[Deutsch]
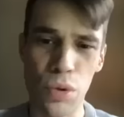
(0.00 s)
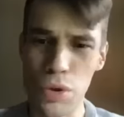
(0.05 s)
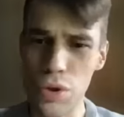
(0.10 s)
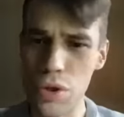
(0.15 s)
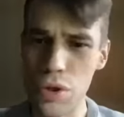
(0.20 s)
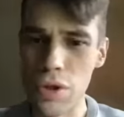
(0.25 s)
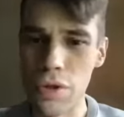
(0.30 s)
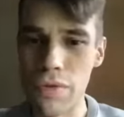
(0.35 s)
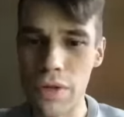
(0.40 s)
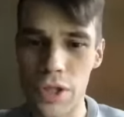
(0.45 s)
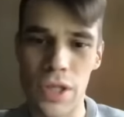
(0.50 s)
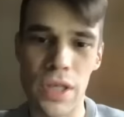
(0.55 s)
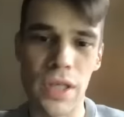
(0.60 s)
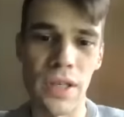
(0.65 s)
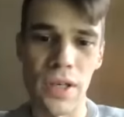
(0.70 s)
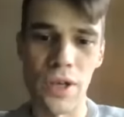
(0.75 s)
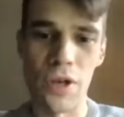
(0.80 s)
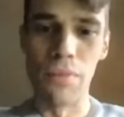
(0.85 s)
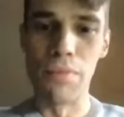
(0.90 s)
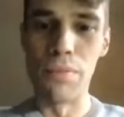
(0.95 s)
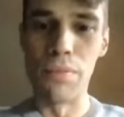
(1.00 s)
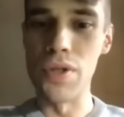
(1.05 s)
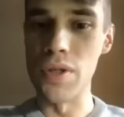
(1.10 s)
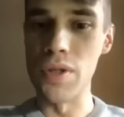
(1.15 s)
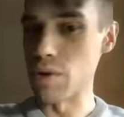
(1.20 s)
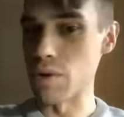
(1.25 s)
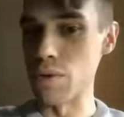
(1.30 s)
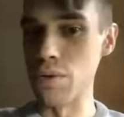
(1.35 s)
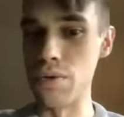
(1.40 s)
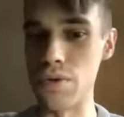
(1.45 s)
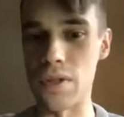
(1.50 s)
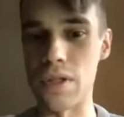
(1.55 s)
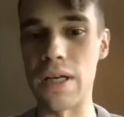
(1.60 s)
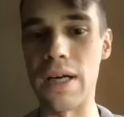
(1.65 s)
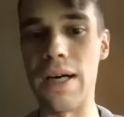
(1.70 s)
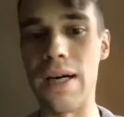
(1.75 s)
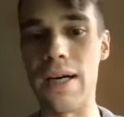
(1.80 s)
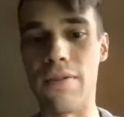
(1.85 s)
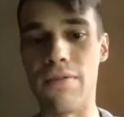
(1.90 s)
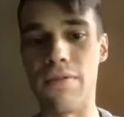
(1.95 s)
Grundstück wahrscheinlich auch ein bisschen
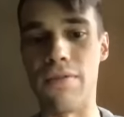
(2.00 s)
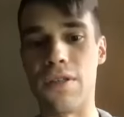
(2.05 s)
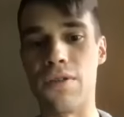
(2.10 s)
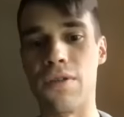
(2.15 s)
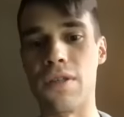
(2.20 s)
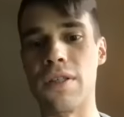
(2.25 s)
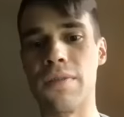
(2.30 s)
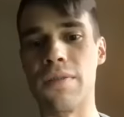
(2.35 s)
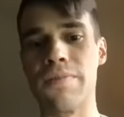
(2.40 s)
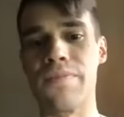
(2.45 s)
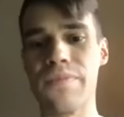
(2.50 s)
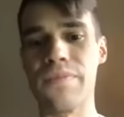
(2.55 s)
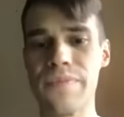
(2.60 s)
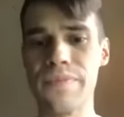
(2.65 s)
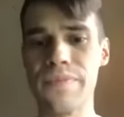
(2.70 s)
günstiger einfach, oder?